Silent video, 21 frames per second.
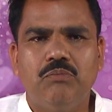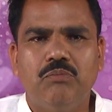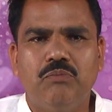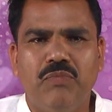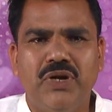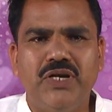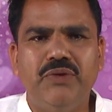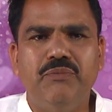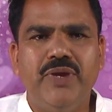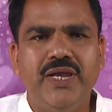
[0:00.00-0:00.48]

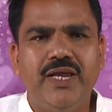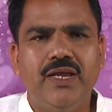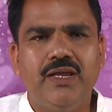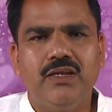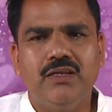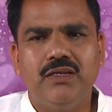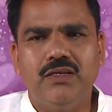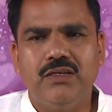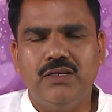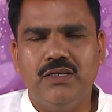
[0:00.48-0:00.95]
मन में
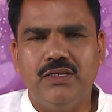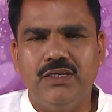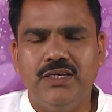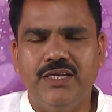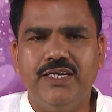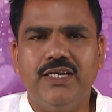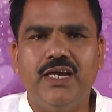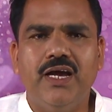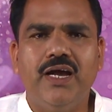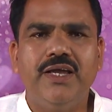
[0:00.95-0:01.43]

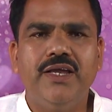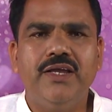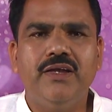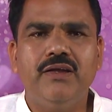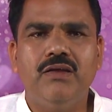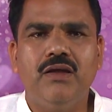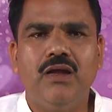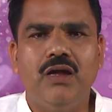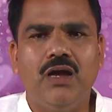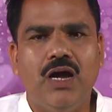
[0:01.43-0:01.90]
लेना है
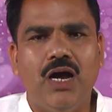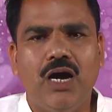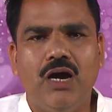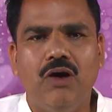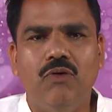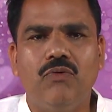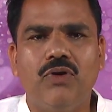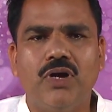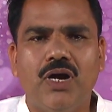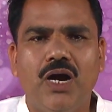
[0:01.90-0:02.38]

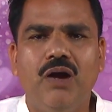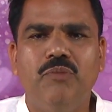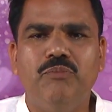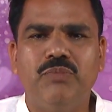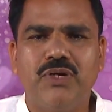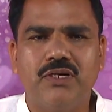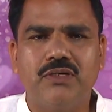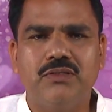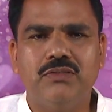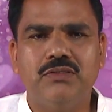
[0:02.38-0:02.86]
और काम
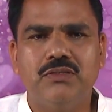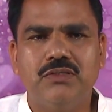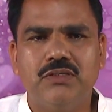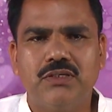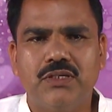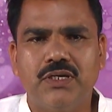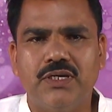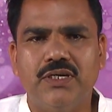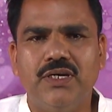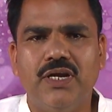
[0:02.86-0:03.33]

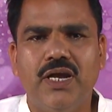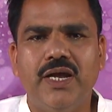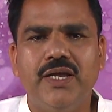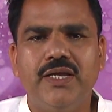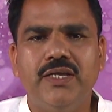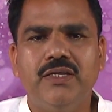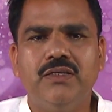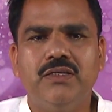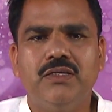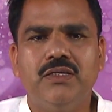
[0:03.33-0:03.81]
करना
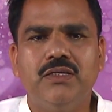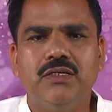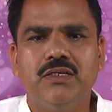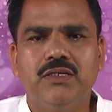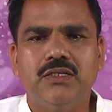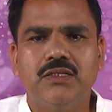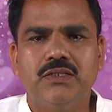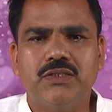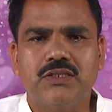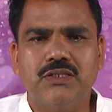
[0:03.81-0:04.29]
है
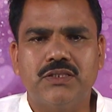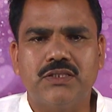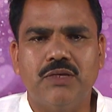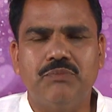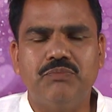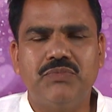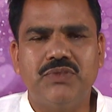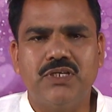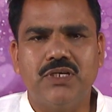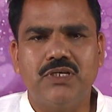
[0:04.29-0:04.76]

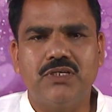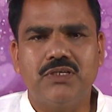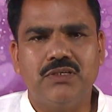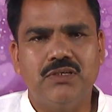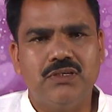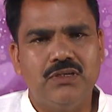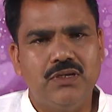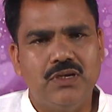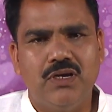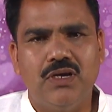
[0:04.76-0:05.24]
तब तक
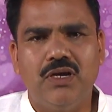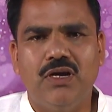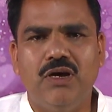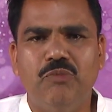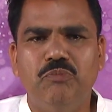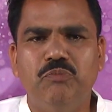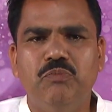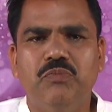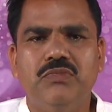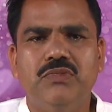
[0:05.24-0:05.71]

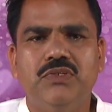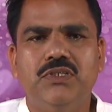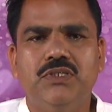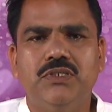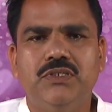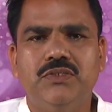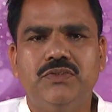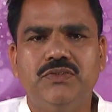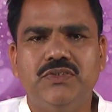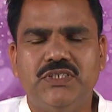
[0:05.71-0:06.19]
हम
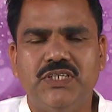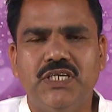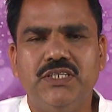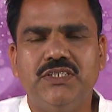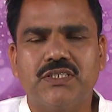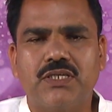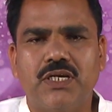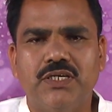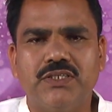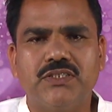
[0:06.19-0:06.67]

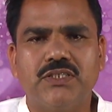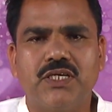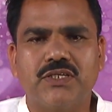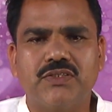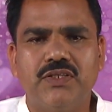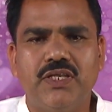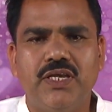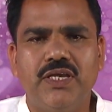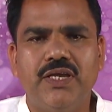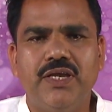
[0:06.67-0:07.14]
चेंज कर
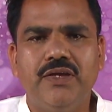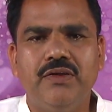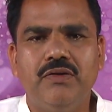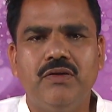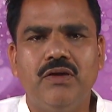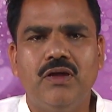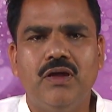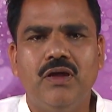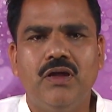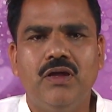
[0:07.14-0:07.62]
सकते हैं
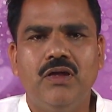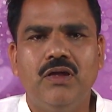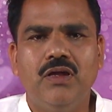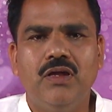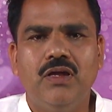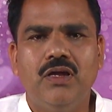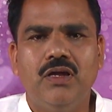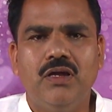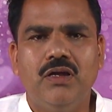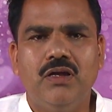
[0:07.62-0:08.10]

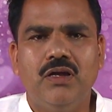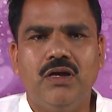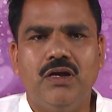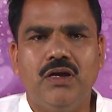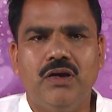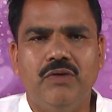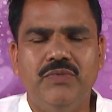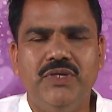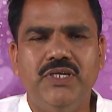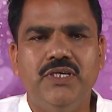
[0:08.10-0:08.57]

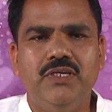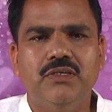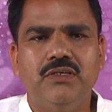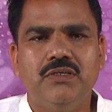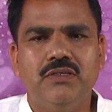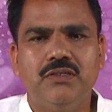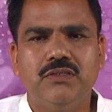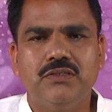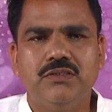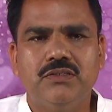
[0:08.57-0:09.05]
अभी
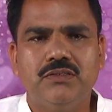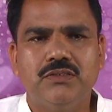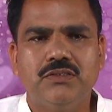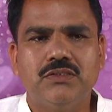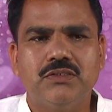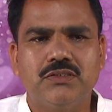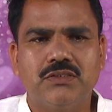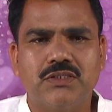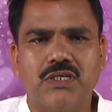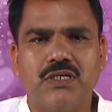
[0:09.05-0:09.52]

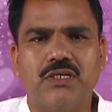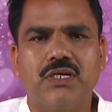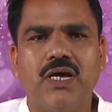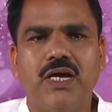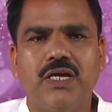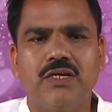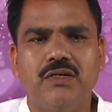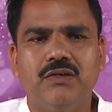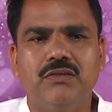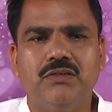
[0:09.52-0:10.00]

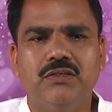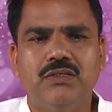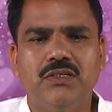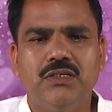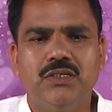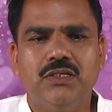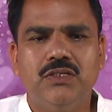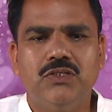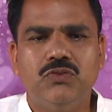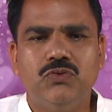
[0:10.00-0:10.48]
सरकार
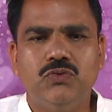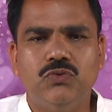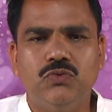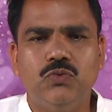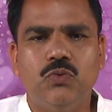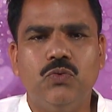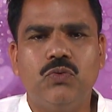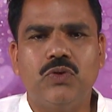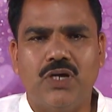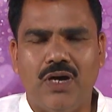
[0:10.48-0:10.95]

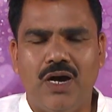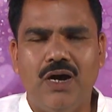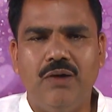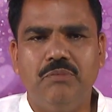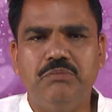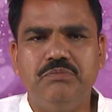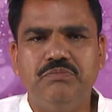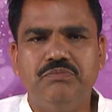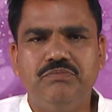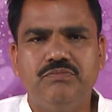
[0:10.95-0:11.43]
जो काम